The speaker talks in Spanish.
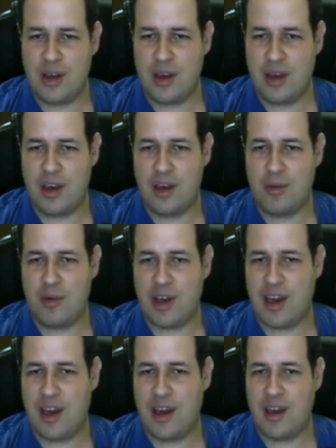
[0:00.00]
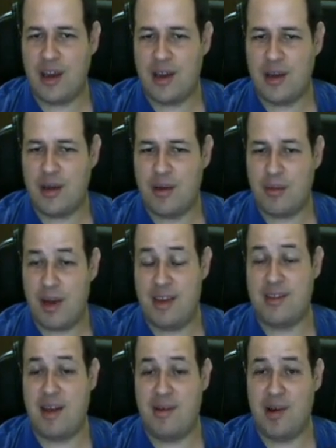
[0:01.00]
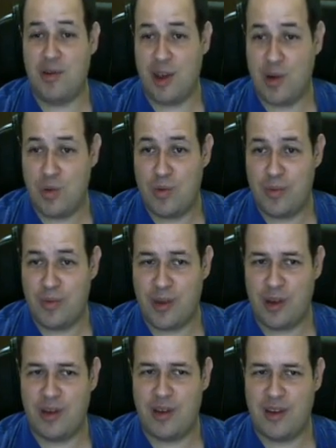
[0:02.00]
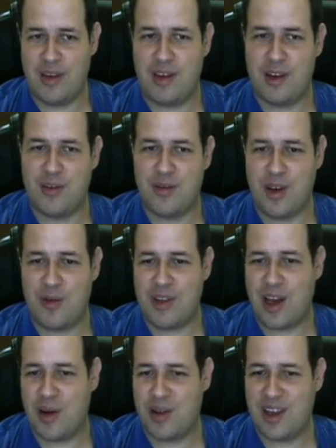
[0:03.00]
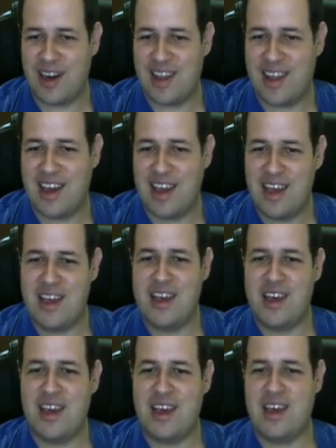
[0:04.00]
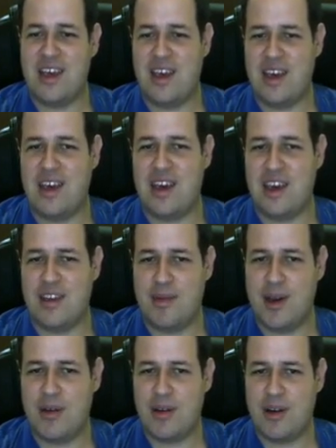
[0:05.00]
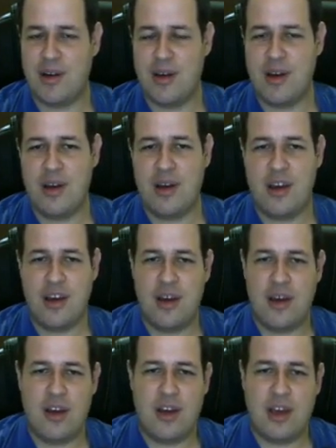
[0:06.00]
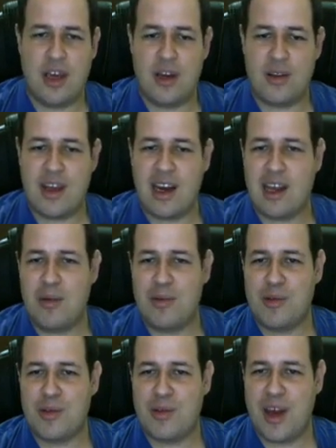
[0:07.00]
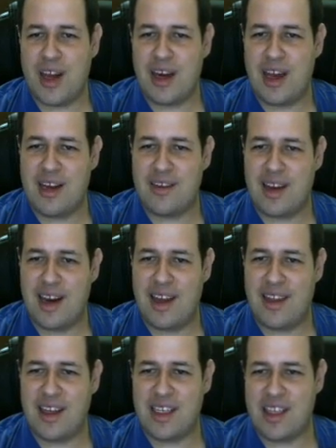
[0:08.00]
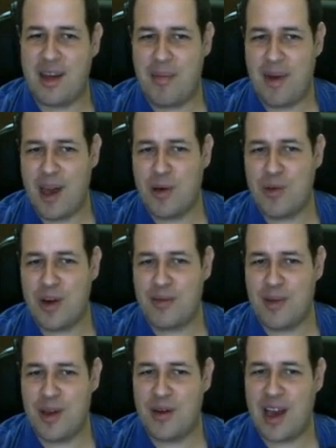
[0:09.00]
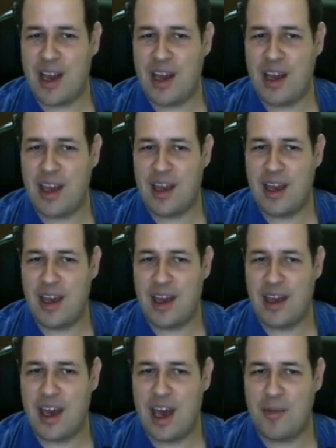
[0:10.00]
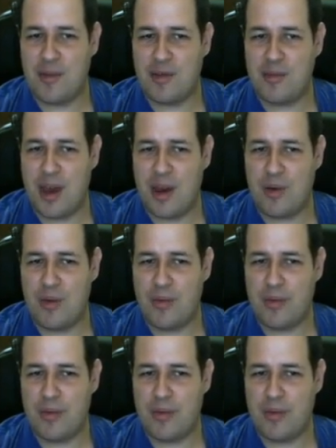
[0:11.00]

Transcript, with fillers: eh, porque P está abajo de Q es decir, su segunda coordenada eh, es menor. Y note que el punto R al estar a la derecha de P y Q es mayor eh, eh, que ambos P y Q.